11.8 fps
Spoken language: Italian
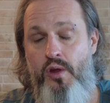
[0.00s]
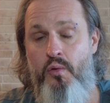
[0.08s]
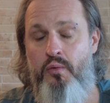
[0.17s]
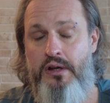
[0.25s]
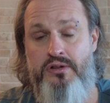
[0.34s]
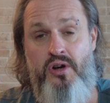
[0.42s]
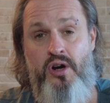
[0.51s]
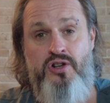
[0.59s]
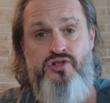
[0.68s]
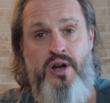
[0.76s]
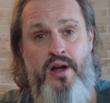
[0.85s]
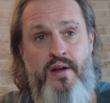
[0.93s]
una
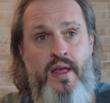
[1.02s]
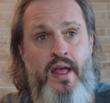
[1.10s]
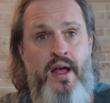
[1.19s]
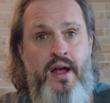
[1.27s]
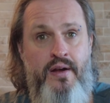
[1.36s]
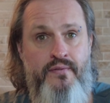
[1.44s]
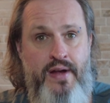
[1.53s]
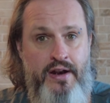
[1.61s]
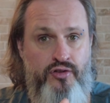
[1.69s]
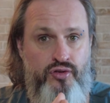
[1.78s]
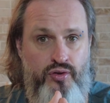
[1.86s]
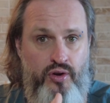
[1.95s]
torcia
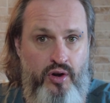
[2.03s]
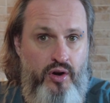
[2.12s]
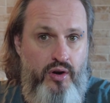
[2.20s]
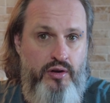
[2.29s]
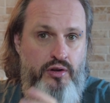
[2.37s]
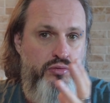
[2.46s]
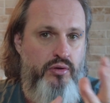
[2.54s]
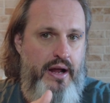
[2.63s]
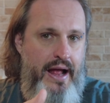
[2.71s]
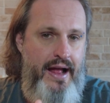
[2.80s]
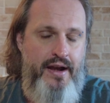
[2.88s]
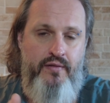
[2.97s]
verso il tuo
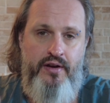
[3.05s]
cane,